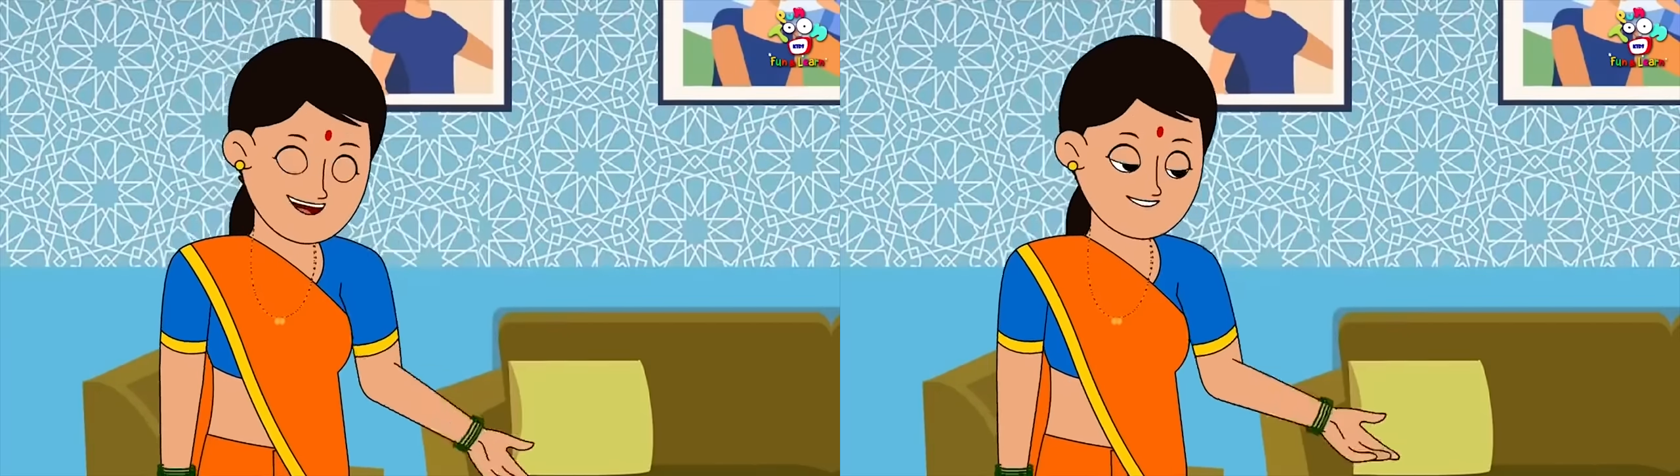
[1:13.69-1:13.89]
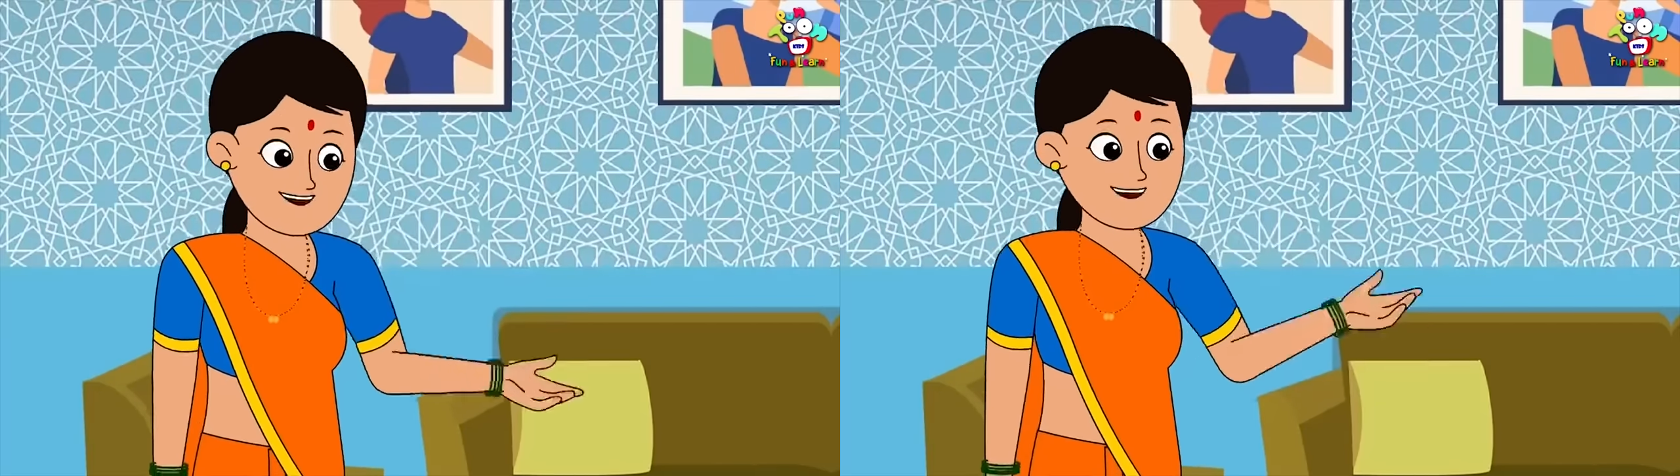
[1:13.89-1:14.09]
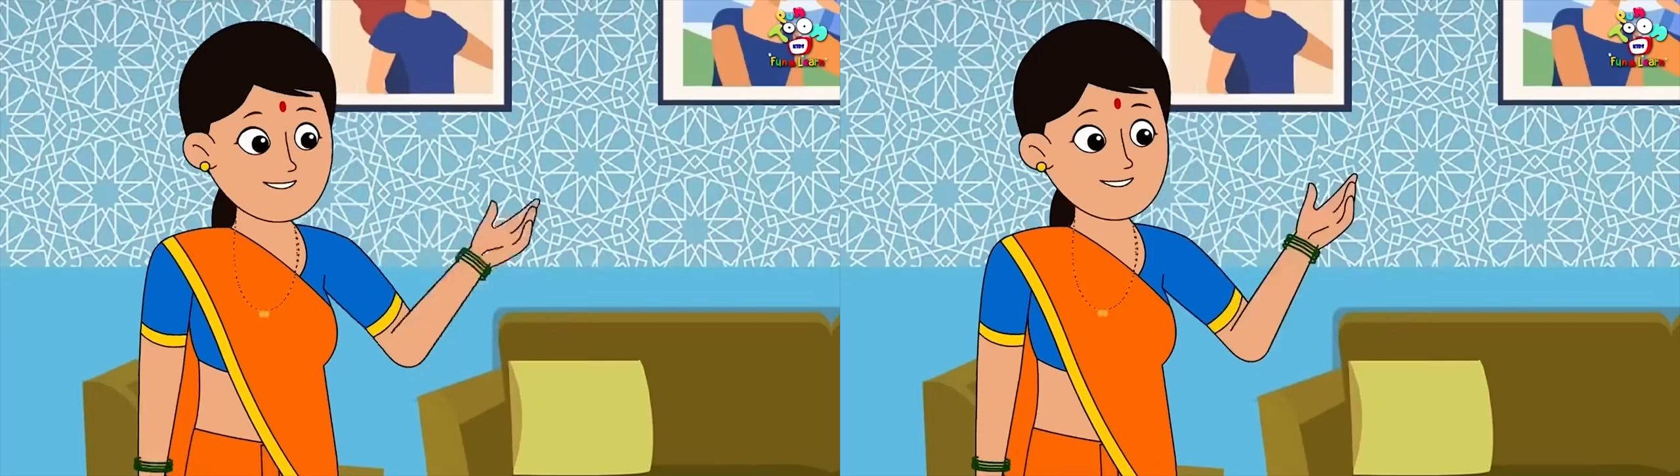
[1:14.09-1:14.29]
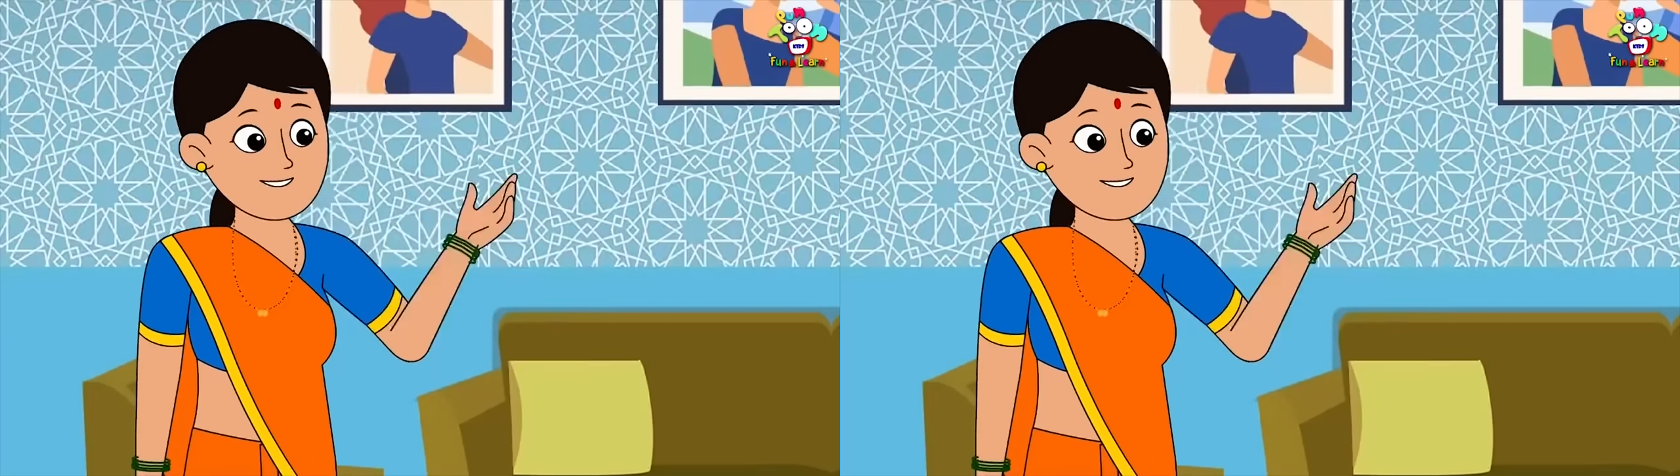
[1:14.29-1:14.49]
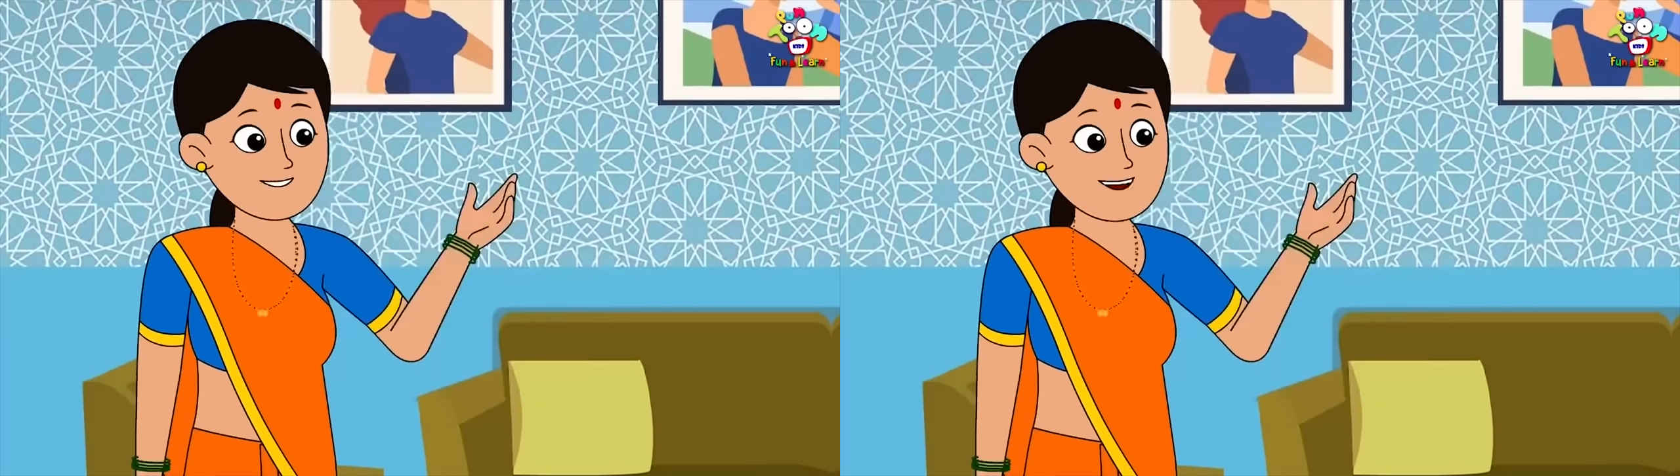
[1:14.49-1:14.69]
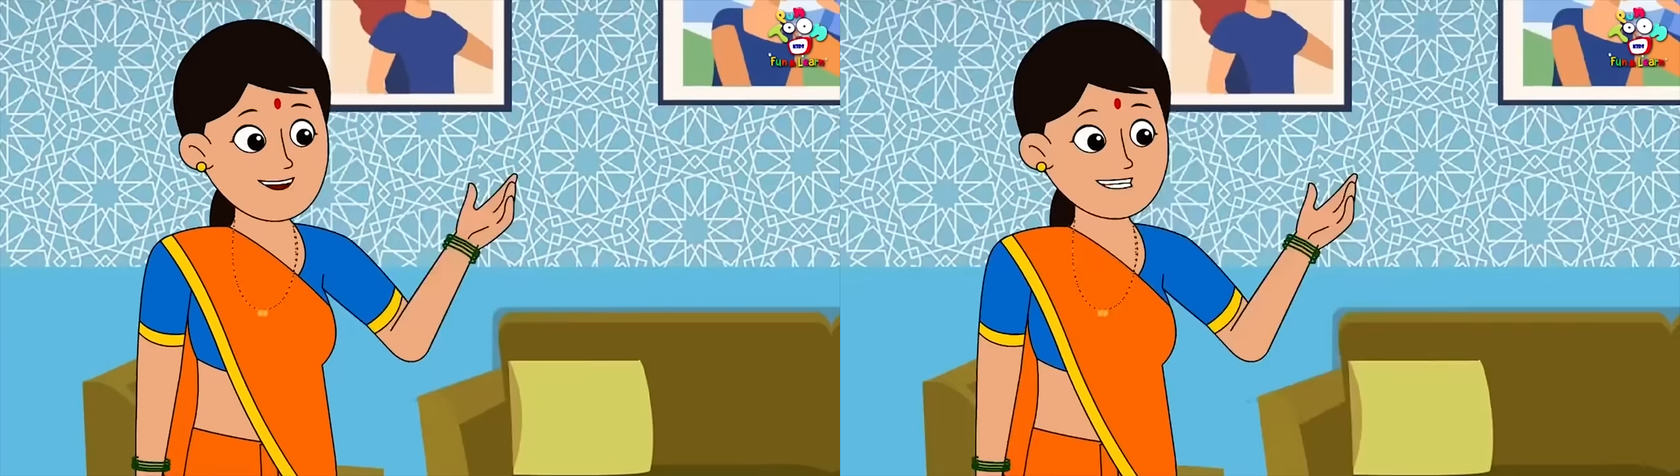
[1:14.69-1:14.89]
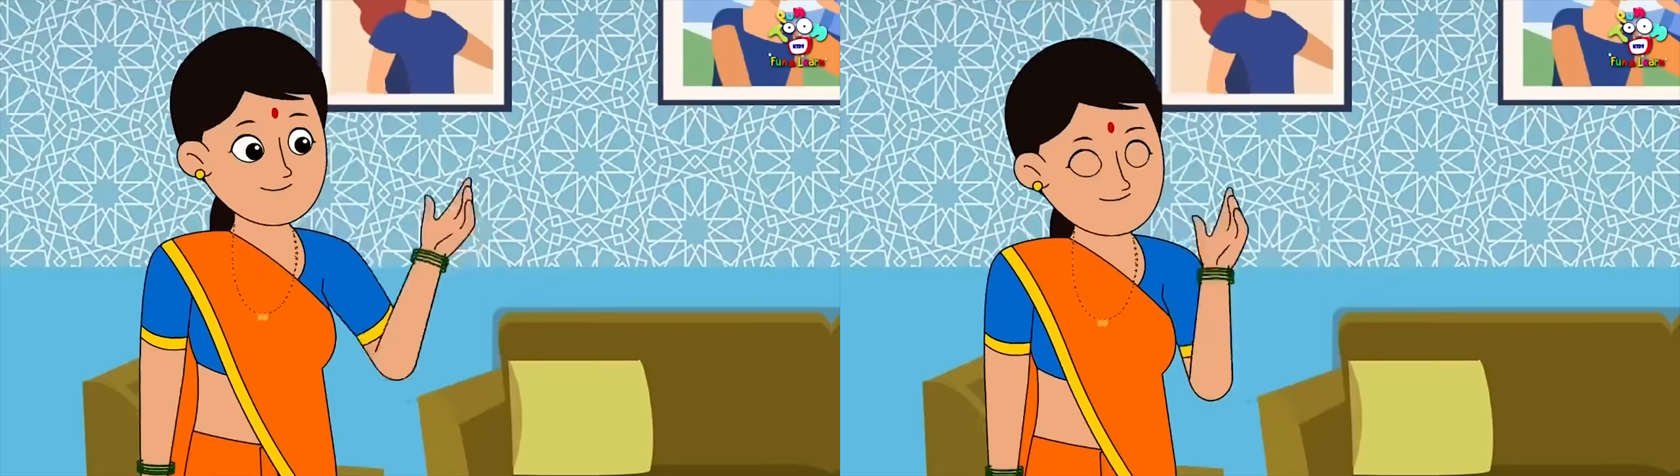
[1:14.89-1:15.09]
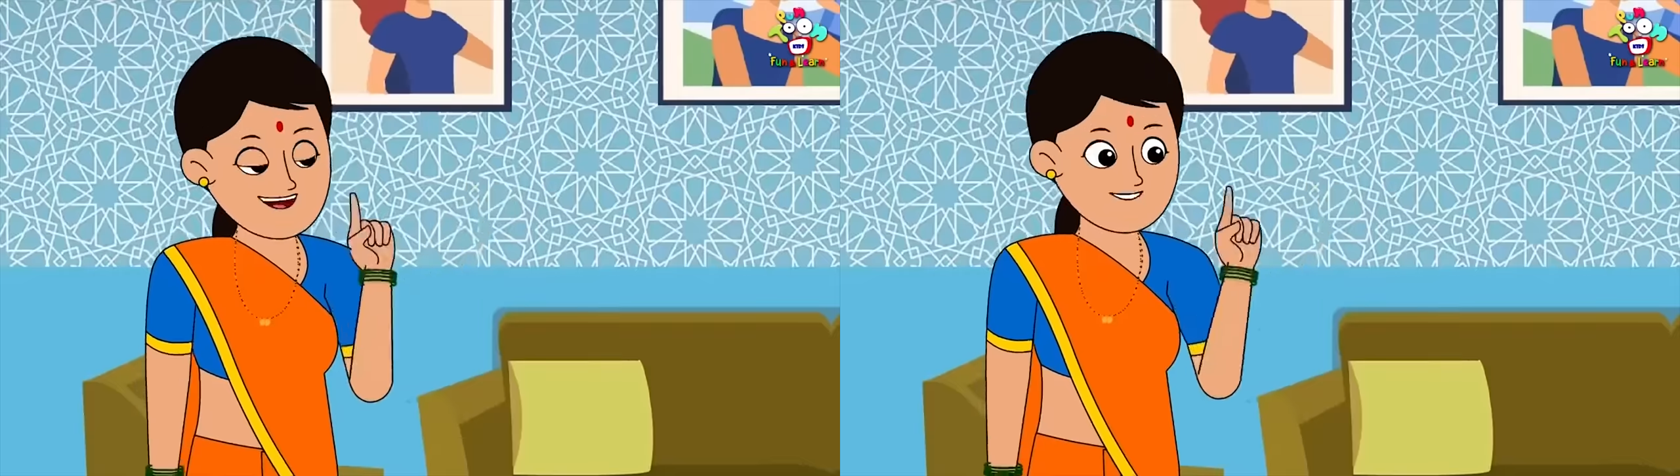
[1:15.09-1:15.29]
गांव से
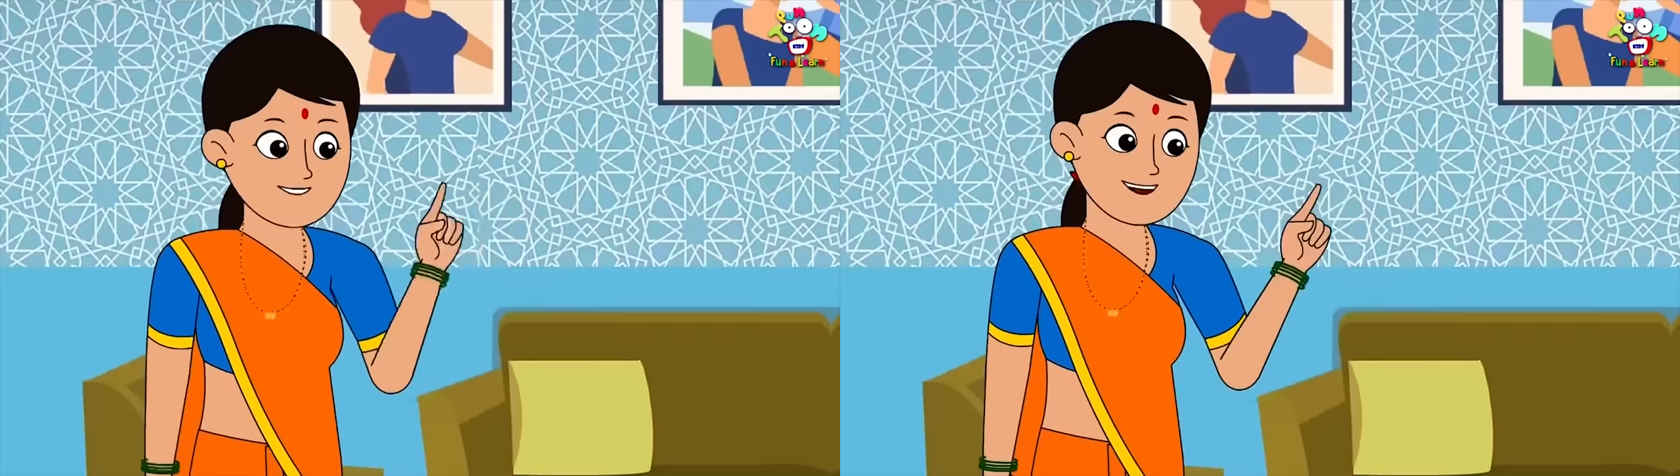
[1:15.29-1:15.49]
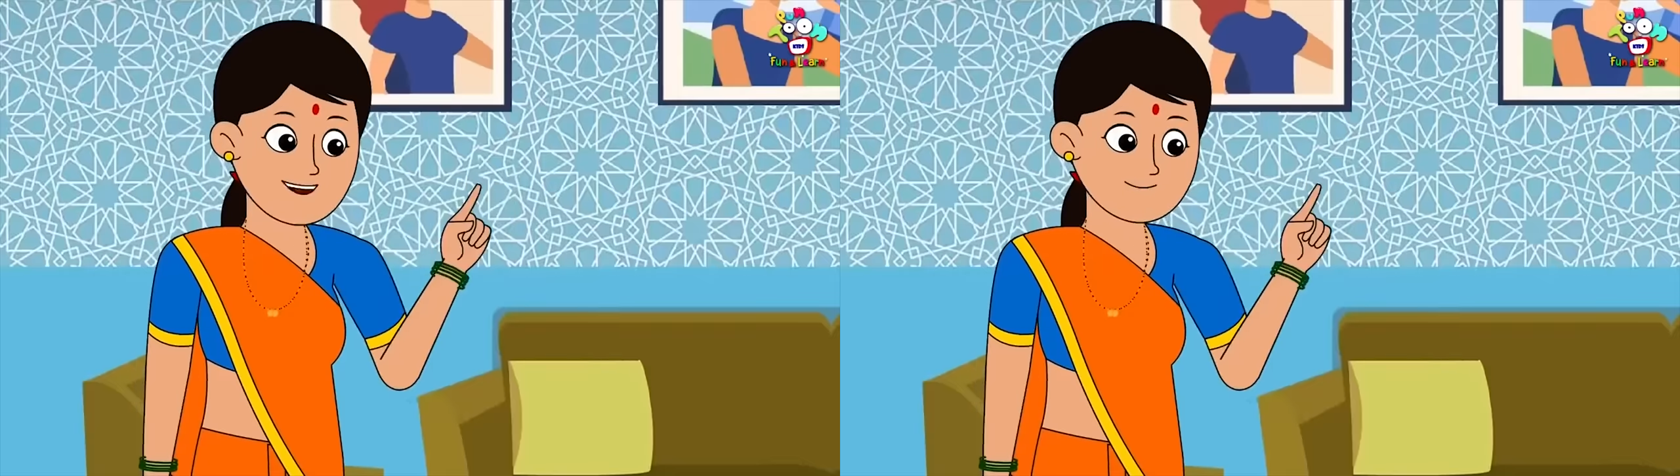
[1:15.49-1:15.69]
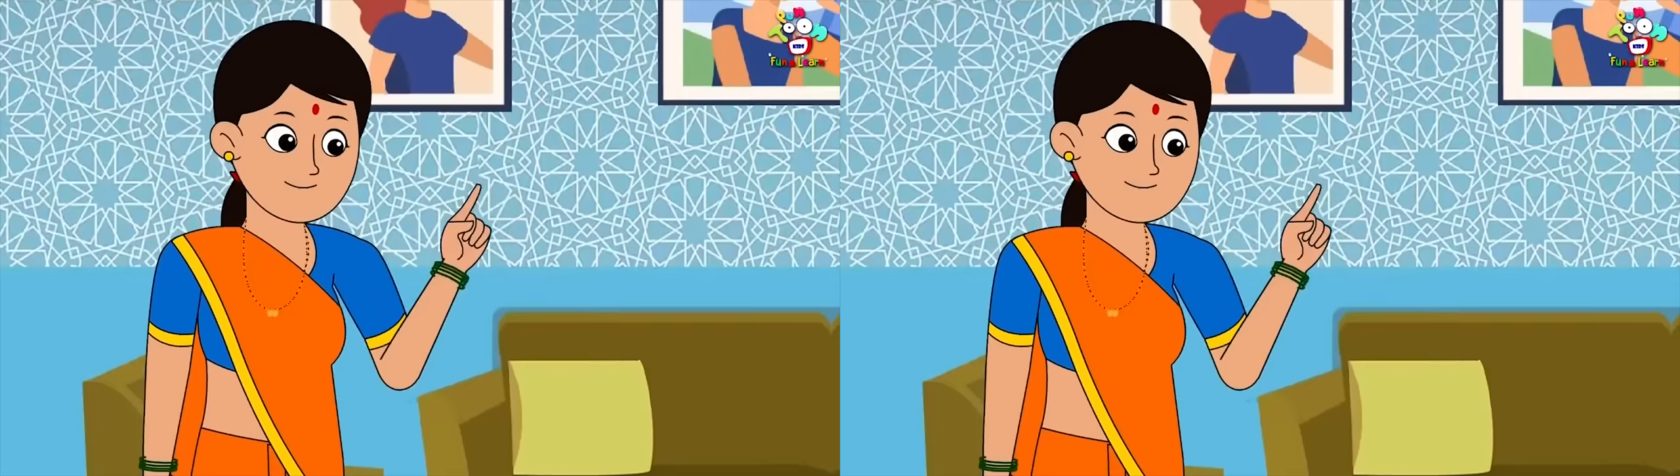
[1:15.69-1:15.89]
देसी आम है